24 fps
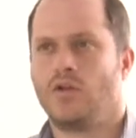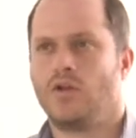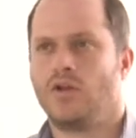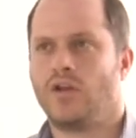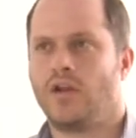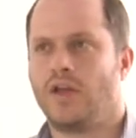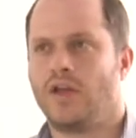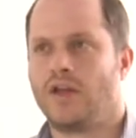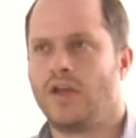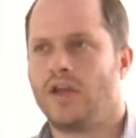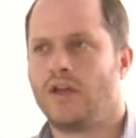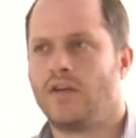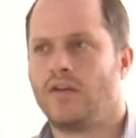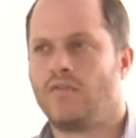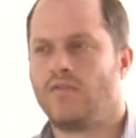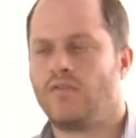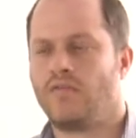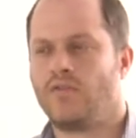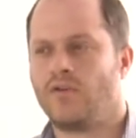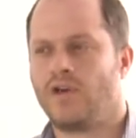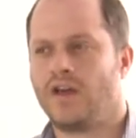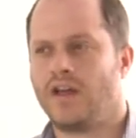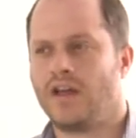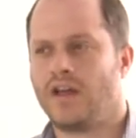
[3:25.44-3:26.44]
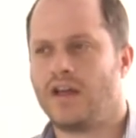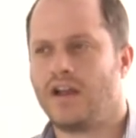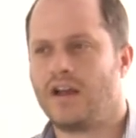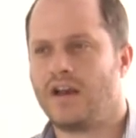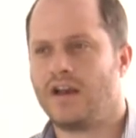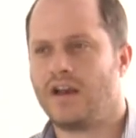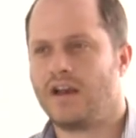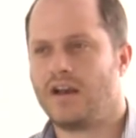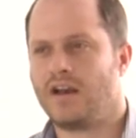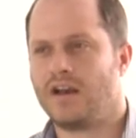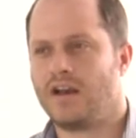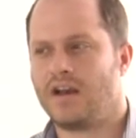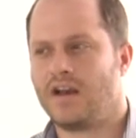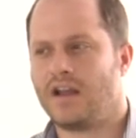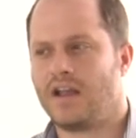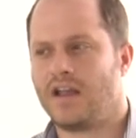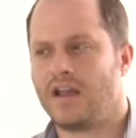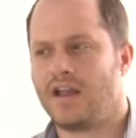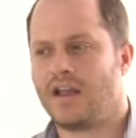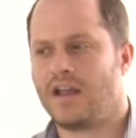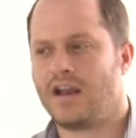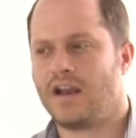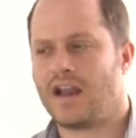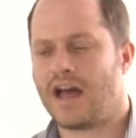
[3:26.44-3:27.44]
eh, fue
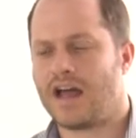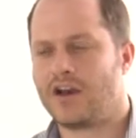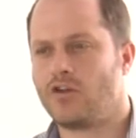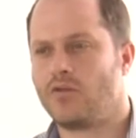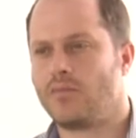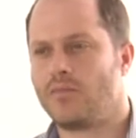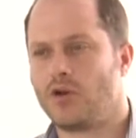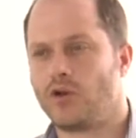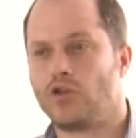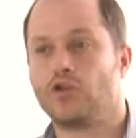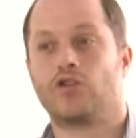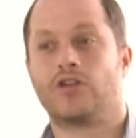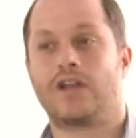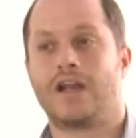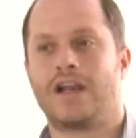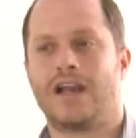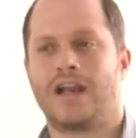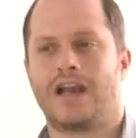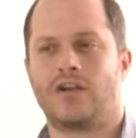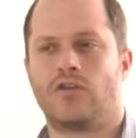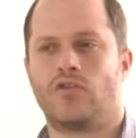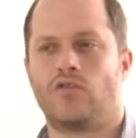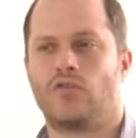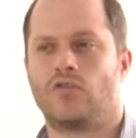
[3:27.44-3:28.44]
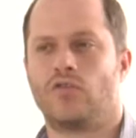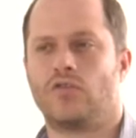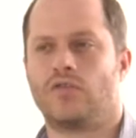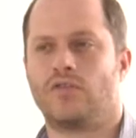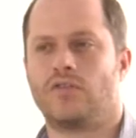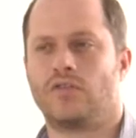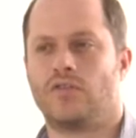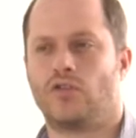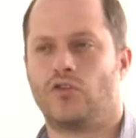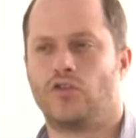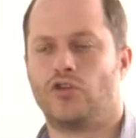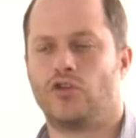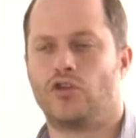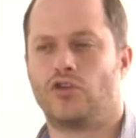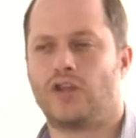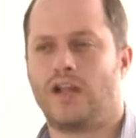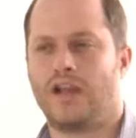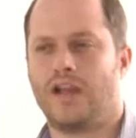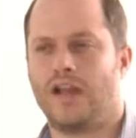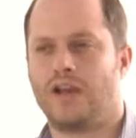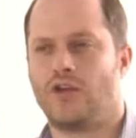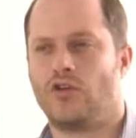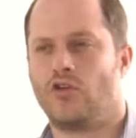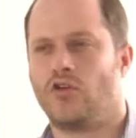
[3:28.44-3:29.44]
eh, largo, pero no tan largo, no, tan
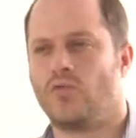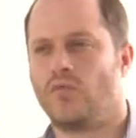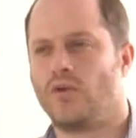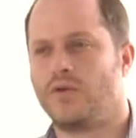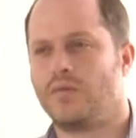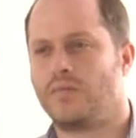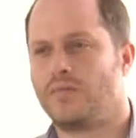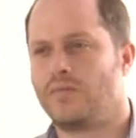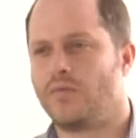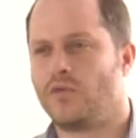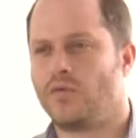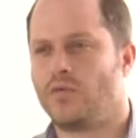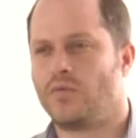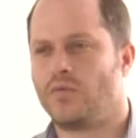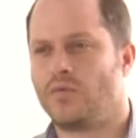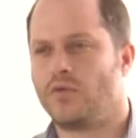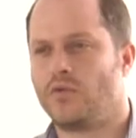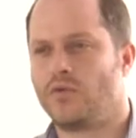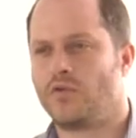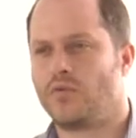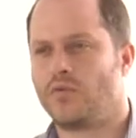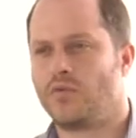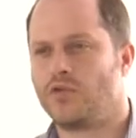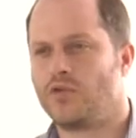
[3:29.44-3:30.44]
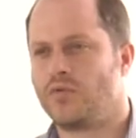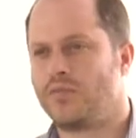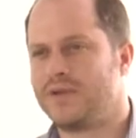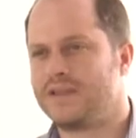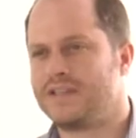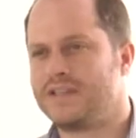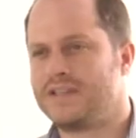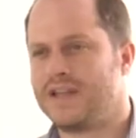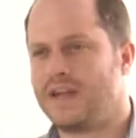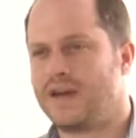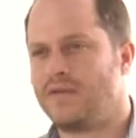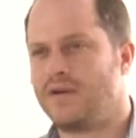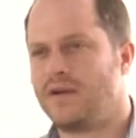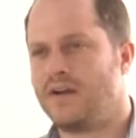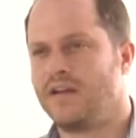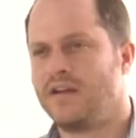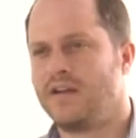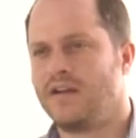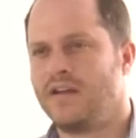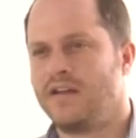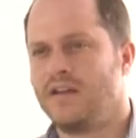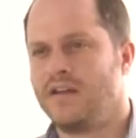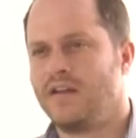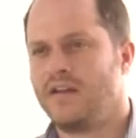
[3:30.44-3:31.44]
largo como, como, yo pensaba.
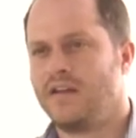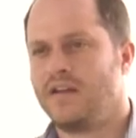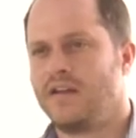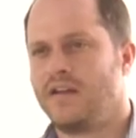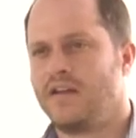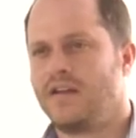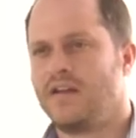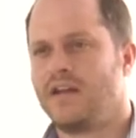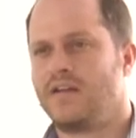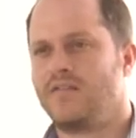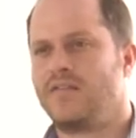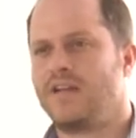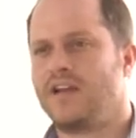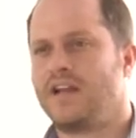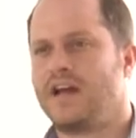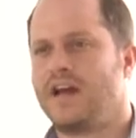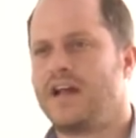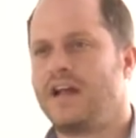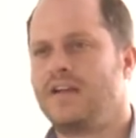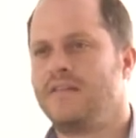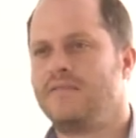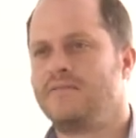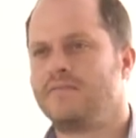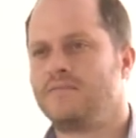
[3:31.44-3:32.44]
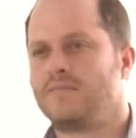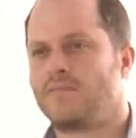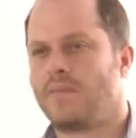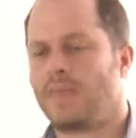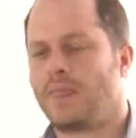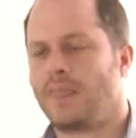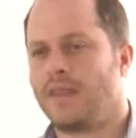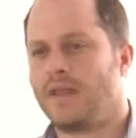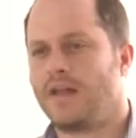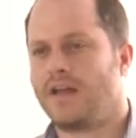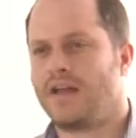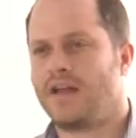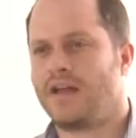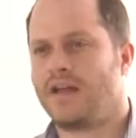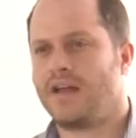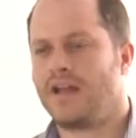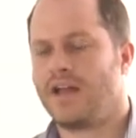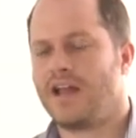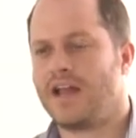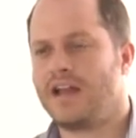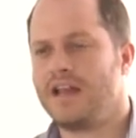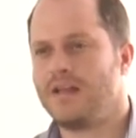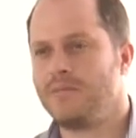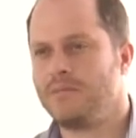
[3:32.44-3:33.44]
Y al final eh,
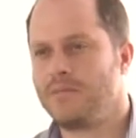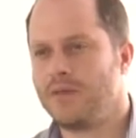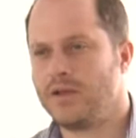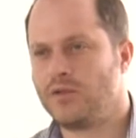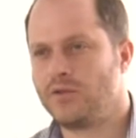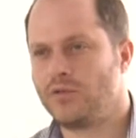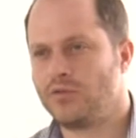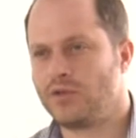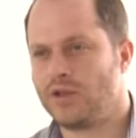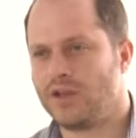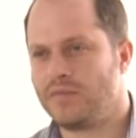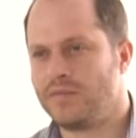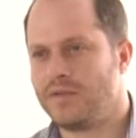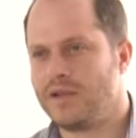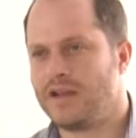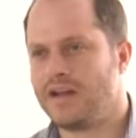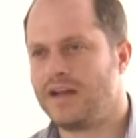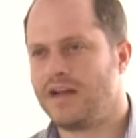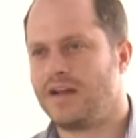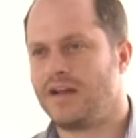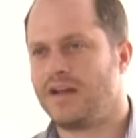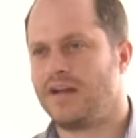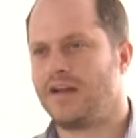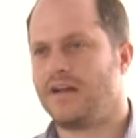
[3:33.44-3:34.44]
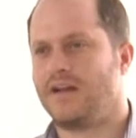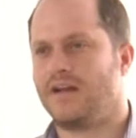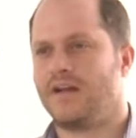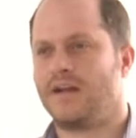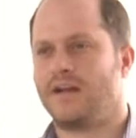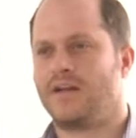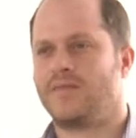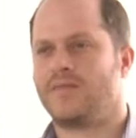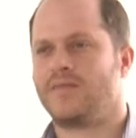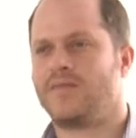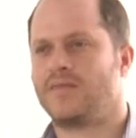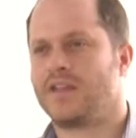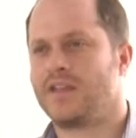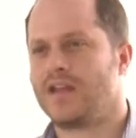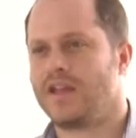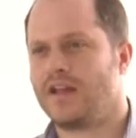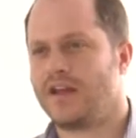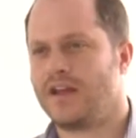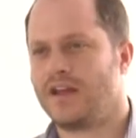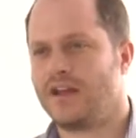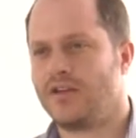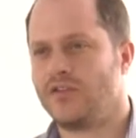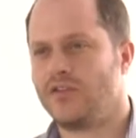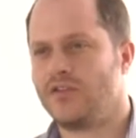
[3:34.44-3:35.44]
el ímpetu termina,
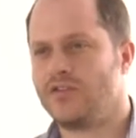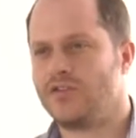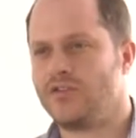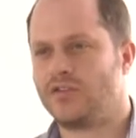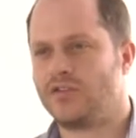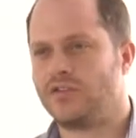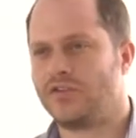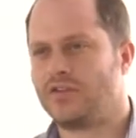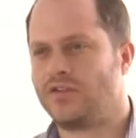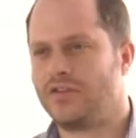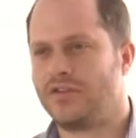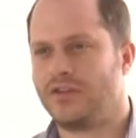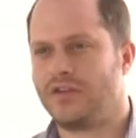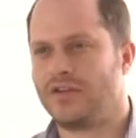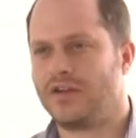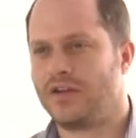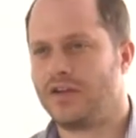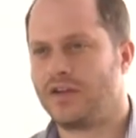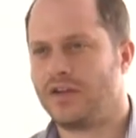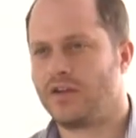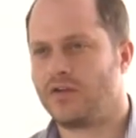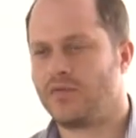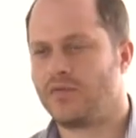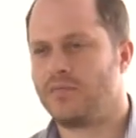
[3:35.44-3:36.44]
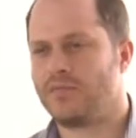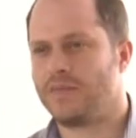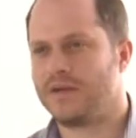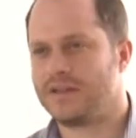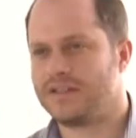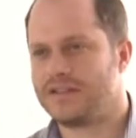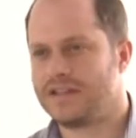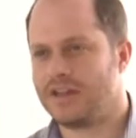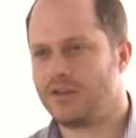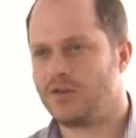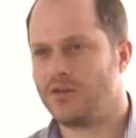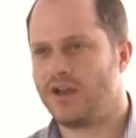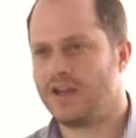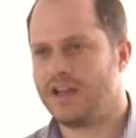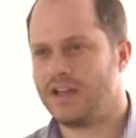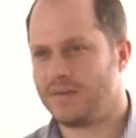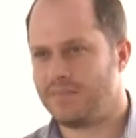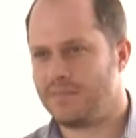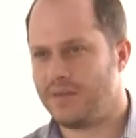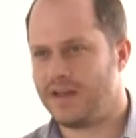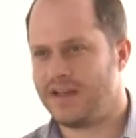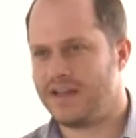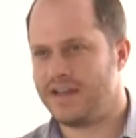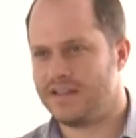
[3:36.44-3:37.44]
creo yo, compensando la
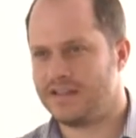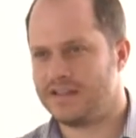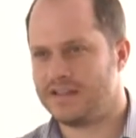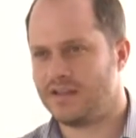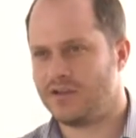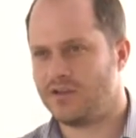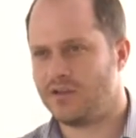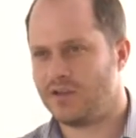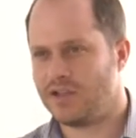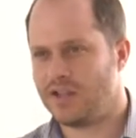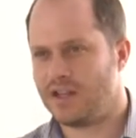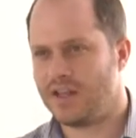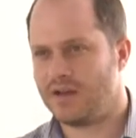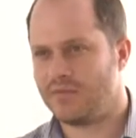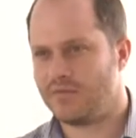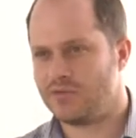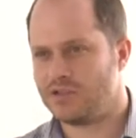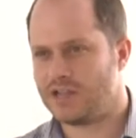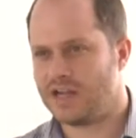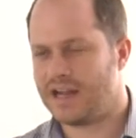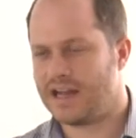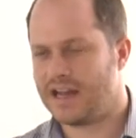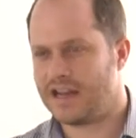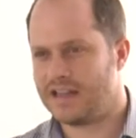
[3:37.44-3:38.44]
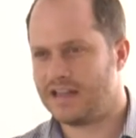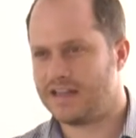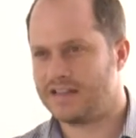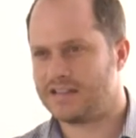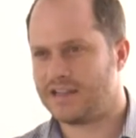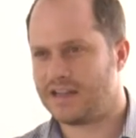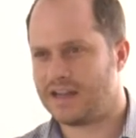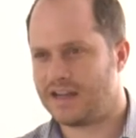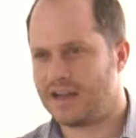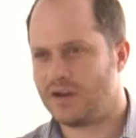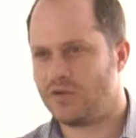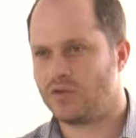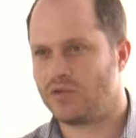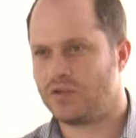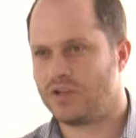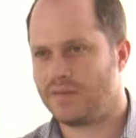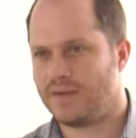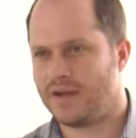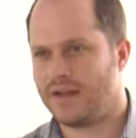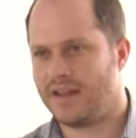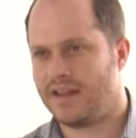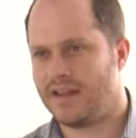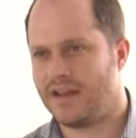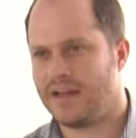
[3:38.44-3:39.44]
inexperiencia. Yo tenía muchas ganas de sacar los
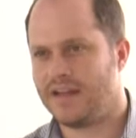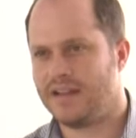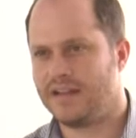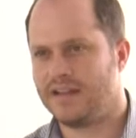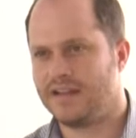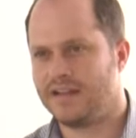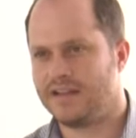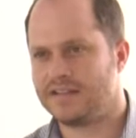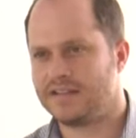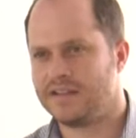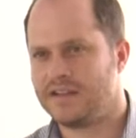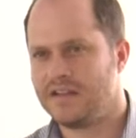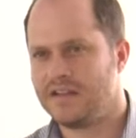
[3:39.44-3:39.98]
temas adelante.